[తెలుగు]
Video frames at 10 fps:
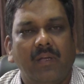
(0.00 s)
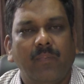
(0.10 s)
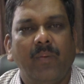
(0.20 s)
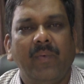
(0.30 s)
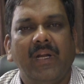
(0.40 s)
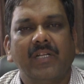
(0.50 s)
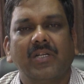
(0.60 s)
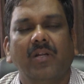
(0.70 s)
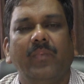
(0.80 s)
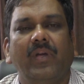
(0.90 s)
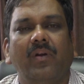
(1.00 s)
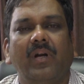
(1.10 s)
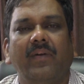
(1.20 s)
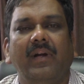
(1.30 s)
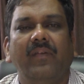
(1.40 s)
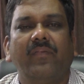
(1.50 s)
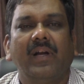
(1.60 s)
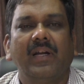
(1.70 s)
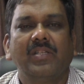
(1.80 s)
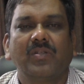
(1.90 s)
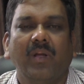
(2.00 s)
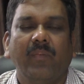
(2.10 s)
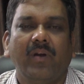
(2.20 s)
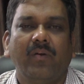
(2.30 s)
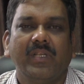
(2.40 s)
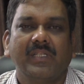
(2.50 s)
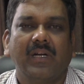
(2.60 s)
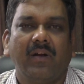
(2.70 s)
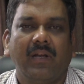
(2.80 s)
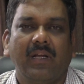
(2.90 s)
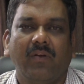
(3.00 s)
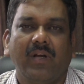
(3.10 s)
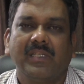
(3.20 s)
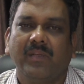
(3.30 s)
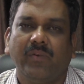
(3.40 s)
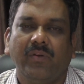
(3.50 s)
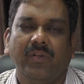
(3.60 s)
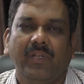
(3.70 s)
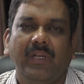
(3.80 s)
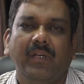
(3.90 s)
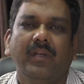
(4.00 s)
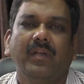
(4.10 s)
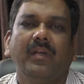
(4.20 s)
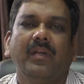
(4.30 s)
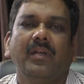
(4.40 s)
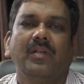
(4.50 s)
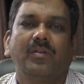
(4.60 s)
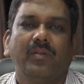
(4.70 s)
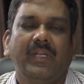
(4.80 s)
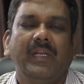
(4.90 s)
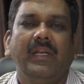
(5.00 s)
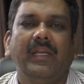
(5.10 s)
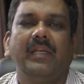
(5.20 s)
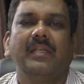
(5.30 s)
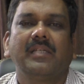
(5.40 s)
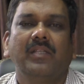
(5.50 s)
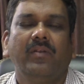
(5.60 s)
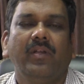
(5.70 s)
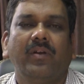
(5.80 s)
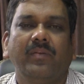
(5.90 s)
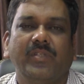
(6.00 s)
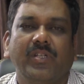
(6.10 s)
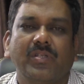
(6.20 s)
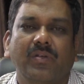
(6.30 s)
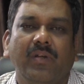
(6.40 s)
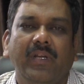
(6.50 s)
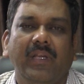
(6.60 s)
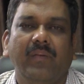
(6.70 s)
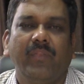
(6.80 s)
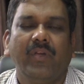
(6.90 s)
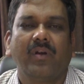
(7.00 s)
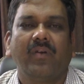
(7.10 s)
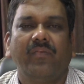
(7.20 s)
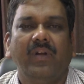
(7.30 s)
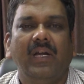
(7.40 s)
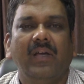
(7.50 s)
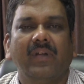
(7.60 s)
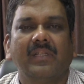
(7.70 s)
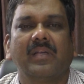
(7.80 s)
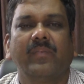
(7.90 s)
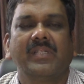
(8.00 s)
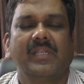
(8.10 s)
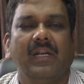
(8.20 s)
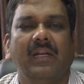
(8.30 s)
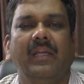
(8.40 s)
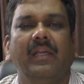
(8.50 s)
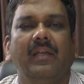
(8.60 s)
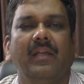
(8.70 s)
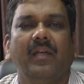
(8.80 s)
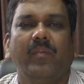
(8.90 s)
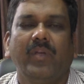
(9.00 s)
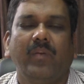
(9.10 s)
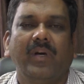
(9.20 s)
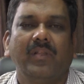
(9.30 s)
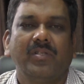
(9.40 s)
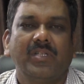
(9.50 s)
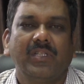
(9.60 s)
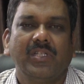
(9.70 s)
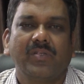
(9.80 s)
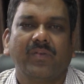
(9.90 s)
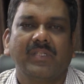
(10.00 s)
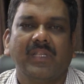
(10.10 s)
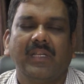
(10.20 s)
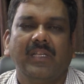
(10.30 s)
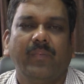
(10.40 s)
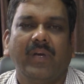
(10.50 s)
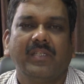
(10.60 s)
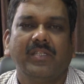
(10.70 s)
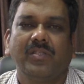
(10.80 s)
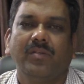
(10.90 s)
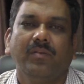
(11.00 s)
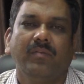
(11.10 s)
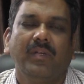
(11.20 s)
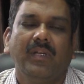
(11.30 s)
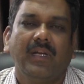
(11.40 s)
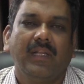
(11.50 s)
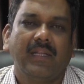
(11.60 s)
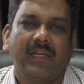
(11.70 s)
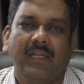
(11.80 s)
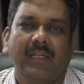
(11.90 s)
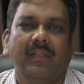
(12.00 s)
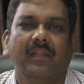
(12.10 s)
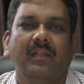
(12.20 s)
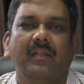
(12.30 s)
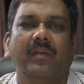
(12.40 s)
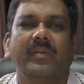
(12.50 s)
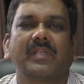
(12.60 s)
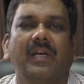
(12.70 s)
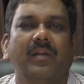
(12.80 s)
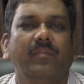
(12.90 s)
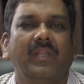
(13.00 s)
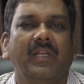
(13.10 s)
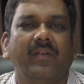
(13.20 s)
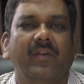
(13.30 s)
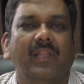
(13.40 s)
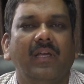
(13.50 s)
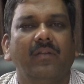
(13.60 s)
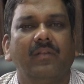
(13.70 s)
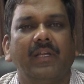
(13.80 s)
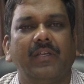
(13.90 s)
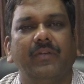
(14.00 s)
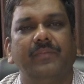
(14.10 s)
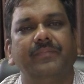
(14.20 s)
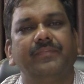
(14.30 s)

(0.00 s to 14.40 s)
ఇంప్లిమెంటేషన్లో మీకు ఉన్నటువంటి డిఫికల్టీస్ కూడా మా నోటీస్కి రావడానికి అవకాశం ఉంటుంది సో దీన్ని సద్వినియోగం చేసుకొని మీ యొక్క ఫీల్డ్ లెవెల్ సమస్యలని మీరు మా దృష్టికి తీసుకొస్తారని చెప్పి ఆశిస్తూ అందరికీ నమస్కారం ధన్యవాదాలు థ్యాంక్ యూ